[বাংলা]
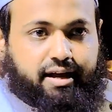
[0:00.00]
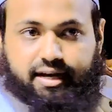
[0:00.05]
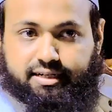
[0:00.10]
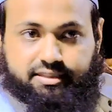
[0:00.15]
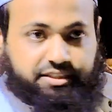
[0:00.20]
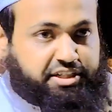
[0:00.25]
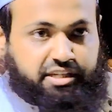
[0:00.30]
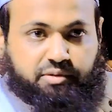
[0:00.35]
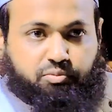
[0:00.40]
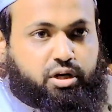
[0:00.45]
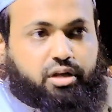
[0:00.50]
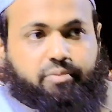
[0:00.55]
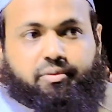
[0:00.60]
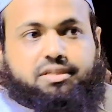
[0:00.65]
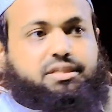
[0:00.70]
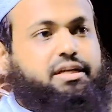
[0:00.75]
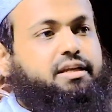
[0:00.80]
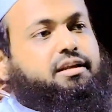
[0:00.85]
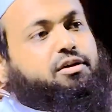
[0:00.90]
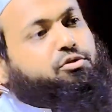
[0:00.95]
আর যিনি বলে
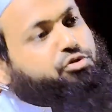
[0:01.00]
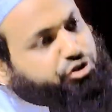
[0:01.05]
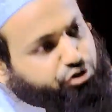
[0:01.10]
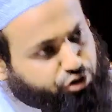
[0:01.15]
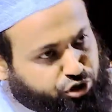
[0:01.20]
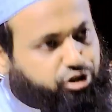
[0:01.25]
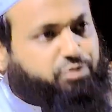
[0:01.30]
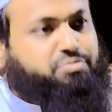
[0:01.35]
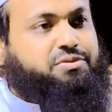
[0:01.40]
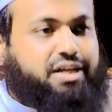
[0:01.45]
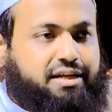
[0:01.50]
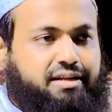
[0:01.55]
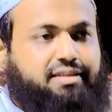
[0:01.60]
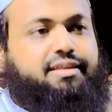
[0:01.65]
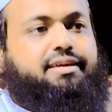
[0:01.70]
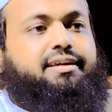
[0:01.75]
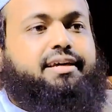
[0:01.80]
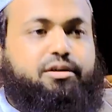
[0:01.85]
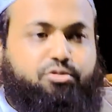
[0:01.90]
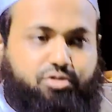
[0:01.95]
মাসাল্লাহ উনি তো সব জানে
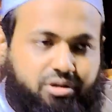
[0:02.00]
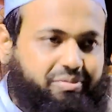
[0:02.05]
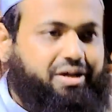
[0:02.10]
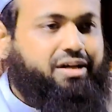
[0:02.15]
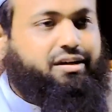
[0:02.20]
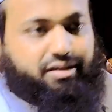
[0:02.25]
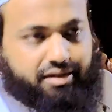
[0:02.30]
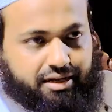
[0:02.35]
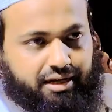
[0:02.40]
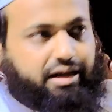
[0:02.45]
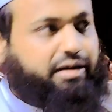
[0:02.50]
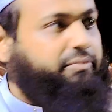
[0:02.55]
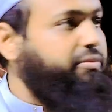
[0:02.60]
দেখেই উনি মানে না